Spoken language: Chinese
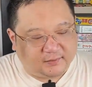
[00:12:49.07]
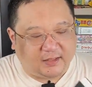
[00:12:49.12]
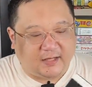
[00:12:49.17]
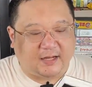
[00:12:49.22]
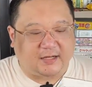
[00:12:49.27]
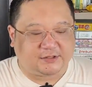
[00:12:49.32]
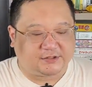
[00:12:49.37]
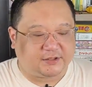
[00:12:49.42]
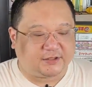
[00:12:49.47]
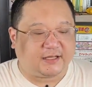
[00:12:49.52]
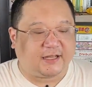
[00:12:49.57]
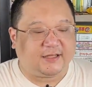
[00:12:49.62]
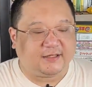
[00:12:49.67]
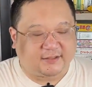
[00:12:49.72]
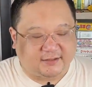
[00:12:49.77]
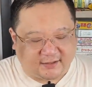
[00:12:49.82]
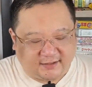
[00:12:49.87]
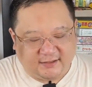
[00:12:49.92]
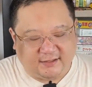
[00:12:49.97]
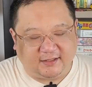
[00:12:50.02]
啊，这个还
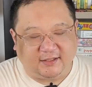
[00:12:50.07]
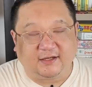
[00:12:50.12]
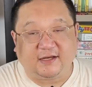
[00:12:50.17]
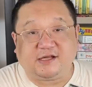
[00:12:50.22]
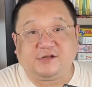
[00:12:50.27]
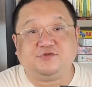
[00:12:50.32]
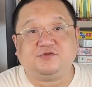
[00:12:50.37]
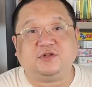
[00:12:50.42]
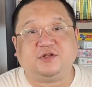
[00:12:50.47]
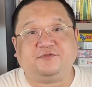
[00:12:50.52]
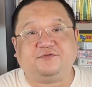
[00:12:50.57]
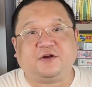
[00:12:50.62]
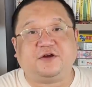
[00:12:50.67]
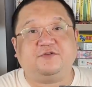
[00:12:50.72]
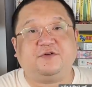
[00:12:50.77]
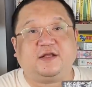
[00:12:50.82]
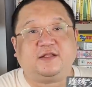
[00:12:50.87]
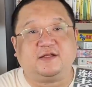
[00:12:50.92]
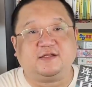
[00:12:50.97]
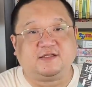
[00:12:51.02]
可以连续的
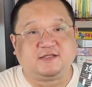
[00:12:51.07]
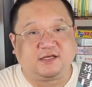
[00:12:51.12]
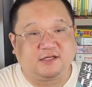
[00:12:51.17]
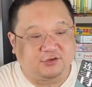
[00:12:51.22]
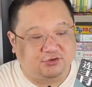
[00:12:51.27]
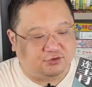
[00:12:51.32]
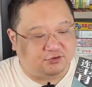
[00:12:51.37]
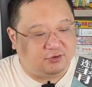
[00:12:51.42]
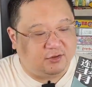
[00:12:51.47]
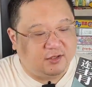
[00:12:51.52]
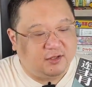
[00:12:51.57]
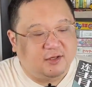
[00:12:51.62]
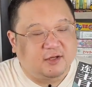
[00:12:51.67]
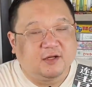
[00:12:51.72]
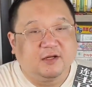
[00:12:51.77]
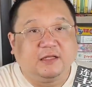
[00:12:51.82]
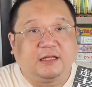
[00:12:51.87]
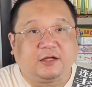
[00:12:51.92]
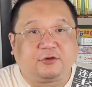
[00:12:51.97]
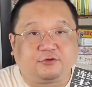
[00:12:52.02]
翻转的结局。
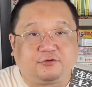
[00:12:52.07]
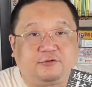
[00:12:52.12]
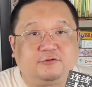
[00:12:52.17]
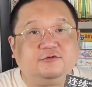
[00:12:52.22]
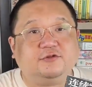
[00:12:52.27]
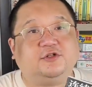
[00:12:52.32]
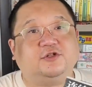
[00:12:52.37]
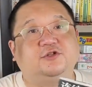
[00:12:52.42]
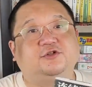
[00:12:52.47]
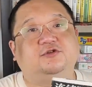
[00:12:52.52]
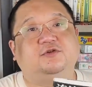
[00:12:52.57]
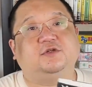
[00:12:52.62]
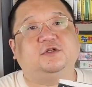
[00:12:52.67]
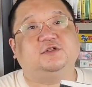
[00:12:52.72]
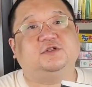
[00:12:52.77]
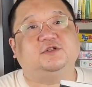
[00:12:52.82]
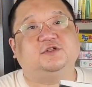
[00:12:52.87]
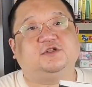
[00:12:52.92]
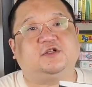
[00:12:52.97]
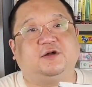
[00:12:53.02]
那故事说
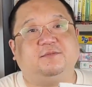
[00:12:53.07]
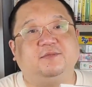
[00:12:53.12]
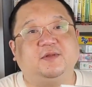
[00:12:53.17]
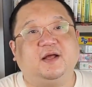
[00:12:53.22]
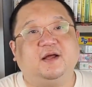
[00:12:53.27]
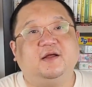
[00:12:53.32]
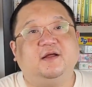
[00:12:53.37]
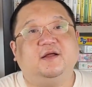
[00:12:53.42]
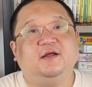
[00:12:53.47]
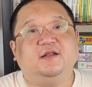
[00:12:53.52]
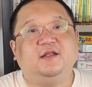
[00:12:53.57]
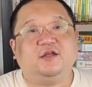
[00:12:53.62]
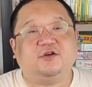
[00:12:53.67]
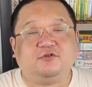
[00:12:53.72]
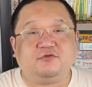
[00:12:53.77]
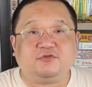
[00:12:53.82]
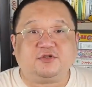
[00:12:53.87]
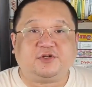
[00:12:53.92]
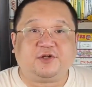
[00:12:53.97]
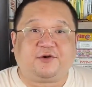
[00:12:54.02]
的是什么呢？你
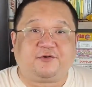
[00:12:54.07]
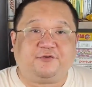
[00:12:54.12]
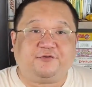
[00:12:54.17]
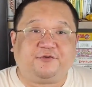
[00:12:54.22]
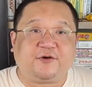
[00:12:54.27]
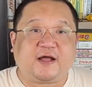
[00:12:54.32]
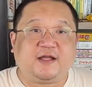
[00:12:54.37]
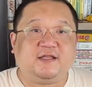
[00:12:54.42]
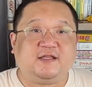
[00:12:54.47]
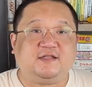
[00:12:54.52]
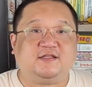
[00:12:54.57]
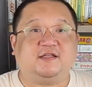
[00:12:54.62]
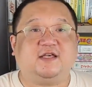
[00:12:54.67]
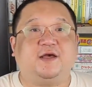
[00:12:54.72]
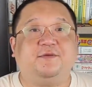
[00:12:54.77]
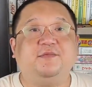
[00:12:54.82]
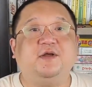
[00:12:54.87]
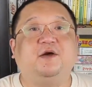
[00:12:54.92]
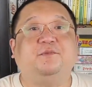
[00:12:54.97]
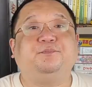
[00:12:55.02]
故事要翻，你
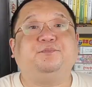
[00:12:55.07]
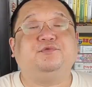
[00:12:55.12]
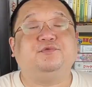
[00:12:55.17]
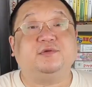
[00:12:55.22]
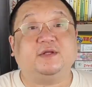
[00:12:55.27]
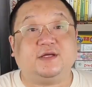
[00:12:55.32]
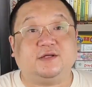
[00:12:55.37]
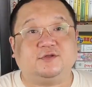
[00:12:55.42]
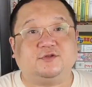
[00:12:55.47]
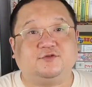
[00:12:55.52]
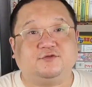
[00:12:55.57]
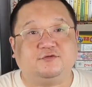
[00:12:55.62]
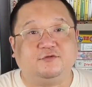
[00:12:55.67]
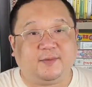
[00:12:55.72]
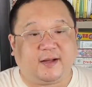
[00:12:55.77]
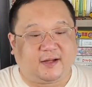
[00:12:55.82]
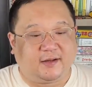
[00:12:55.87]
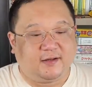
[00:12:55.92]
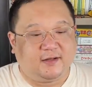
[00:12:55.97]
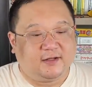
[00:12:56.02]
前面要铺垫足
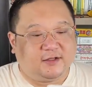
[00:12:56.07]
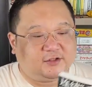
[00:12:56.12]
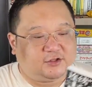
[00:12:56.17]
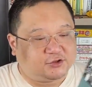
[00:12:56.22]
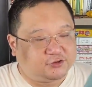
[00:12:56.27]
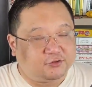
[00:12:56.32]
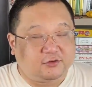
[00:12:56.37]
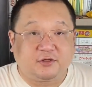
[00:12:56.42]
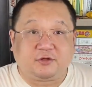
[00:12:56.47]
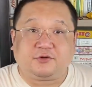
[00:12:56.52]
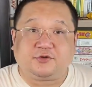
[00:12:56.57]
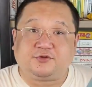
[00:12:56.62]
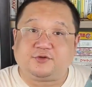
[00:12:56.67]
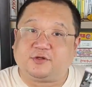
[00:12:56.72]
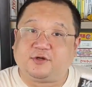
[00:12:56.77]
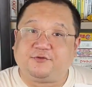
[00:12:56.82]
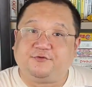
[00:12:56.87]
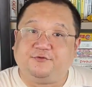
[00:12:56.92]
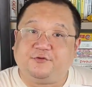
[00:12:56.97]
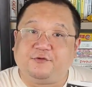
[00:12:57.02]
嘛。说的我
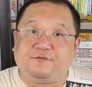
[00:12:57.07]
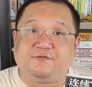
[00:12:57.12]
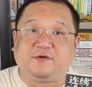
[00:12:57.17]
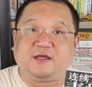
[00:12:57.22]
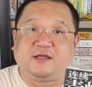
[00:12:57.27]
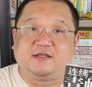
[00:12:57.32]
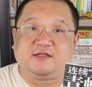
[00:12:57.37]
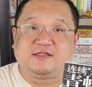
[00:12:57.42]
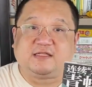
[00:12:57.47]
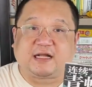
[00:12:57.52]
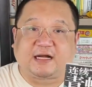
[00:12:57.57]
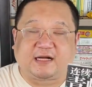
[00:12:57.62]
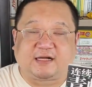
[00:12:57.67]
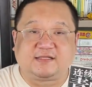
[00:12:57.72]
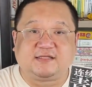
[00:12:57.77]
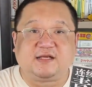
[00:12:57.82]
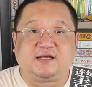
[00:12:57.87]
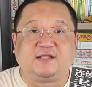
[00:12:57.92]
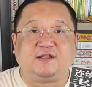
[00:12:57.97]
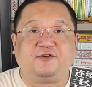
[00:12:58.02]
觉得氛围
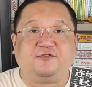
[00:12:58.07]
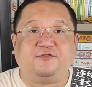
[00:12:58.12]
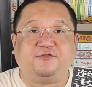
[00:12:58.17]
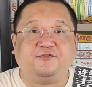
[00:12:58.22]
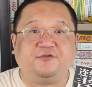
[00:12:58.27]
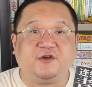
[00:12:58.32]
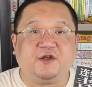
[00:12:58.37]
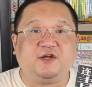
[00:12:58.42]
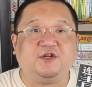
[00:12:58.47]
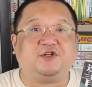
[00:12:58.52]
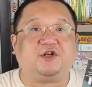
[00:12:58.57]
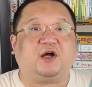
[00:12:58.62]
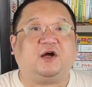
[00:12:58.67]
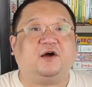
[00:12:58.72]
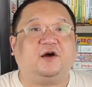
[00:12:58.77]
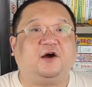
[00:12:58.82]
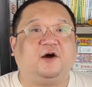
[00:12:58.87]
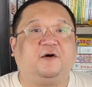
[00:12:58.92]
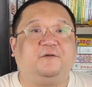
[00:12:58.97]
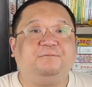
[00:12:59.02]
搭建的非常
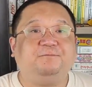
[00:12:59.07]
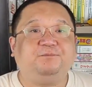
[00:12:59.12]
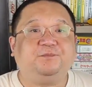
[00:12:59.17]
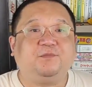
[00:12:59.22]
好。